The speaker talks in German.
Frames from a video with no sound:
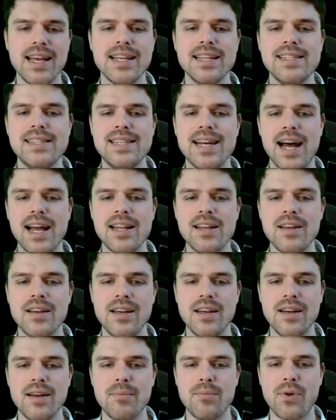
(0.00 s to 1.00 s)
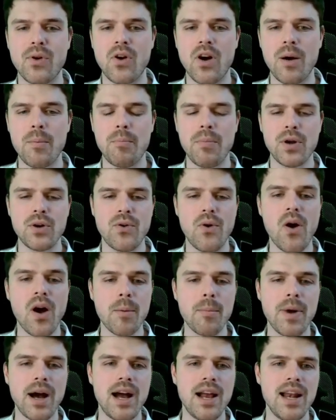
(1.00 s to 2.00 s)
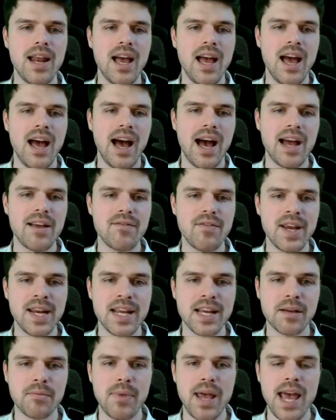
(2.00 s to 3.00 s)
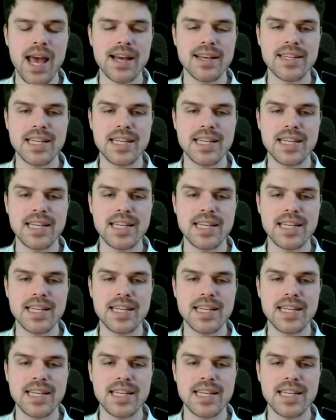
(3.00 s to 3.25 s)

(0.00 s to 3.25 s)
dann äh, bekommt man nochmal ein wenig mehr.